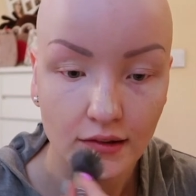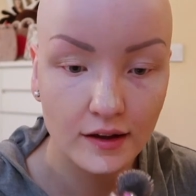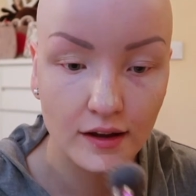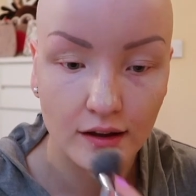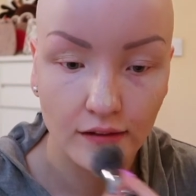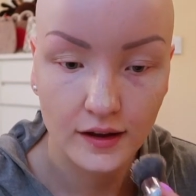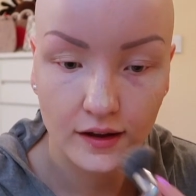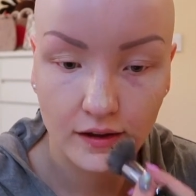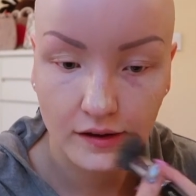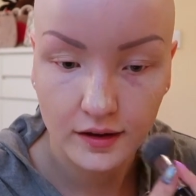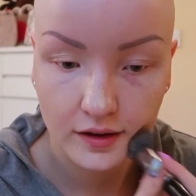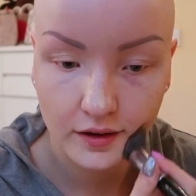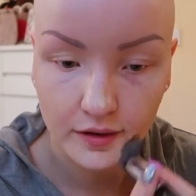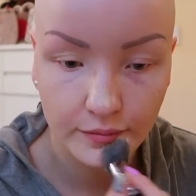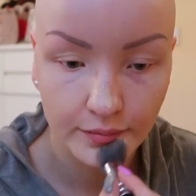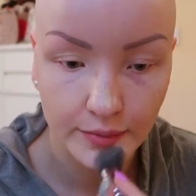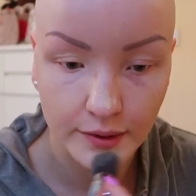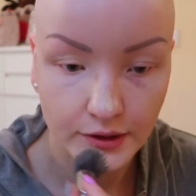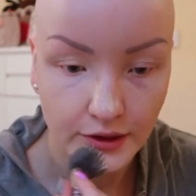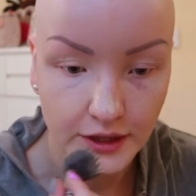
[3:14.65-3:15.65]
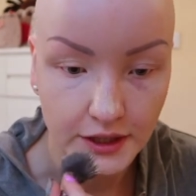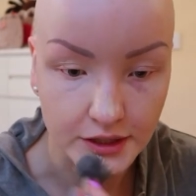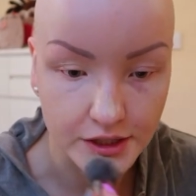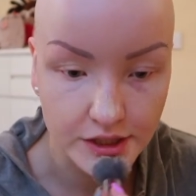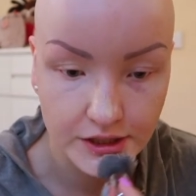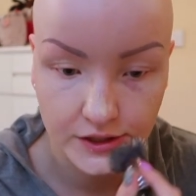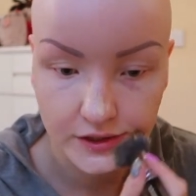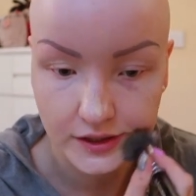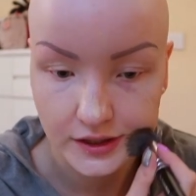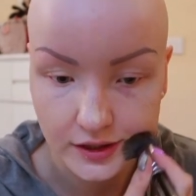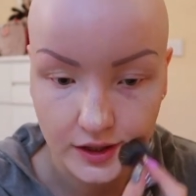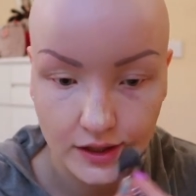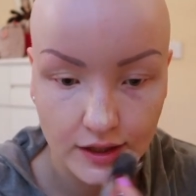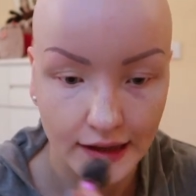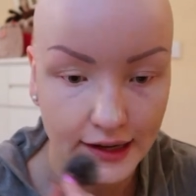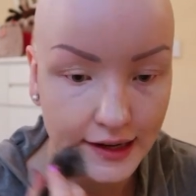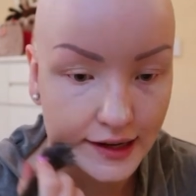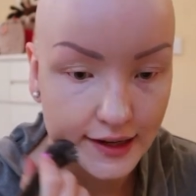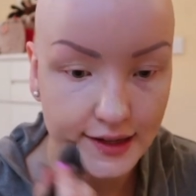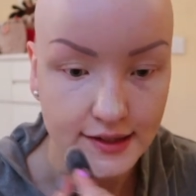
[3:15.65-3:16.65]
e, bo też
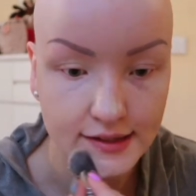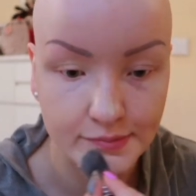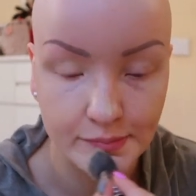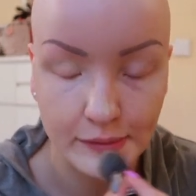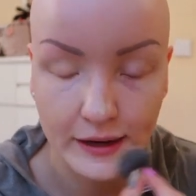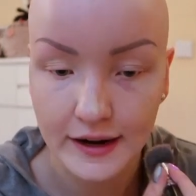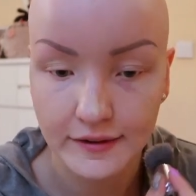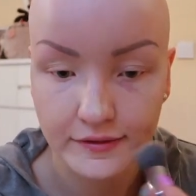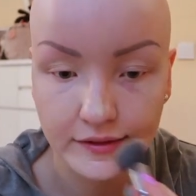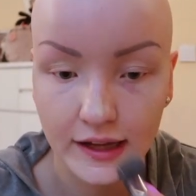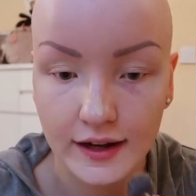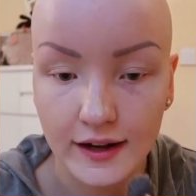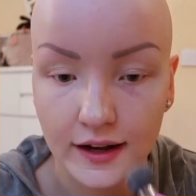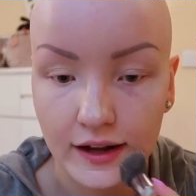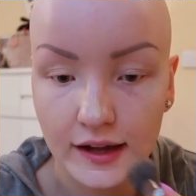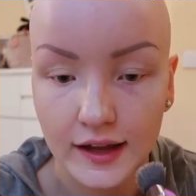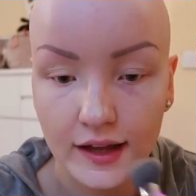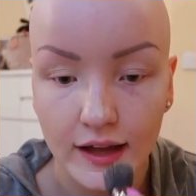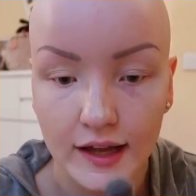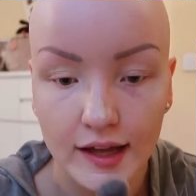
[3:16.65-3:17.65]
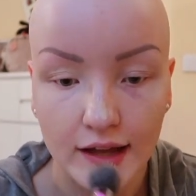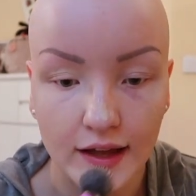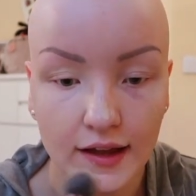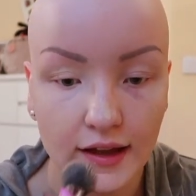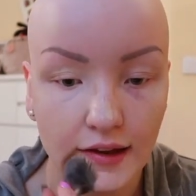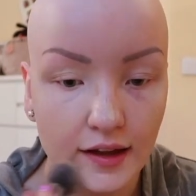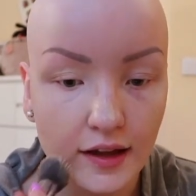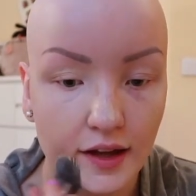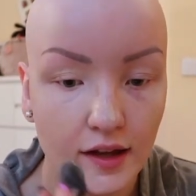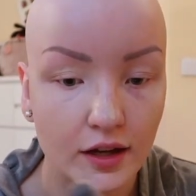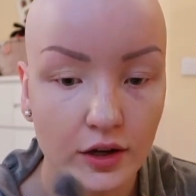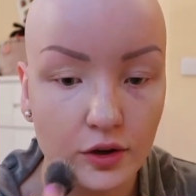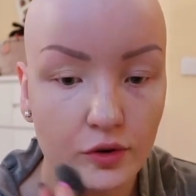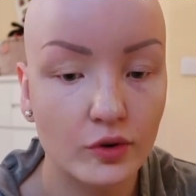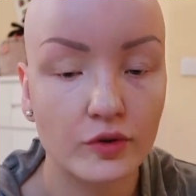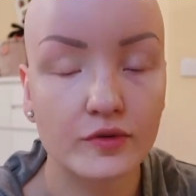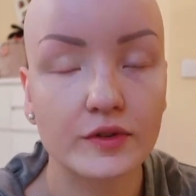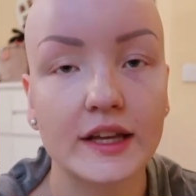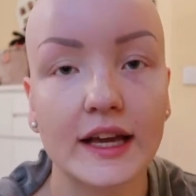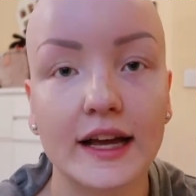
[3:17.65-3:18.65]
taka jest prawda,
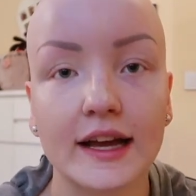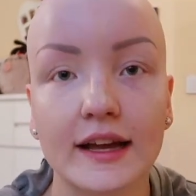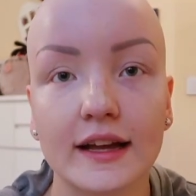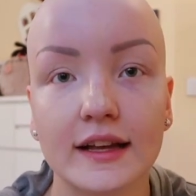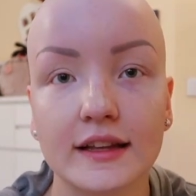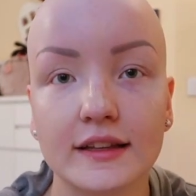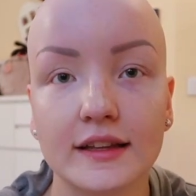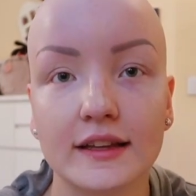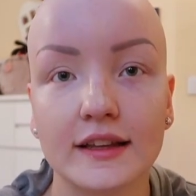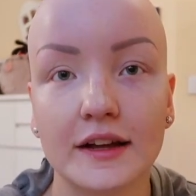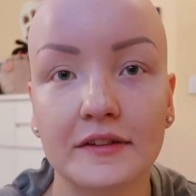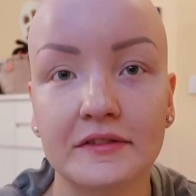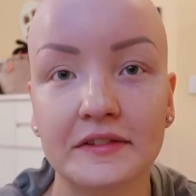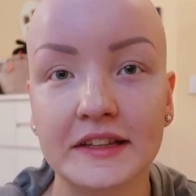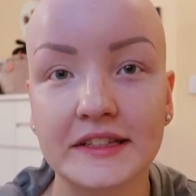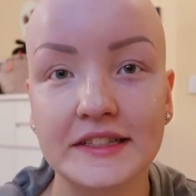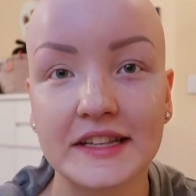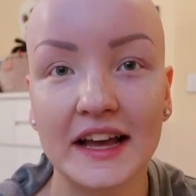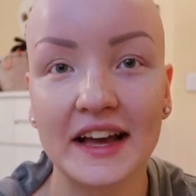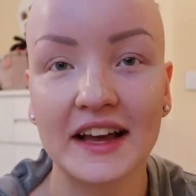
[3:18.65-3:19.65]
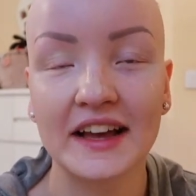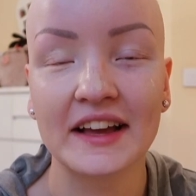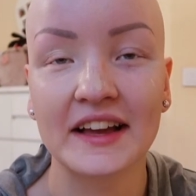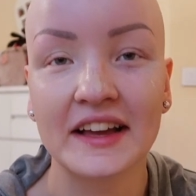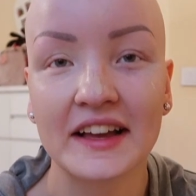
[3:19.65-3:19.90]
głównie nienawidzę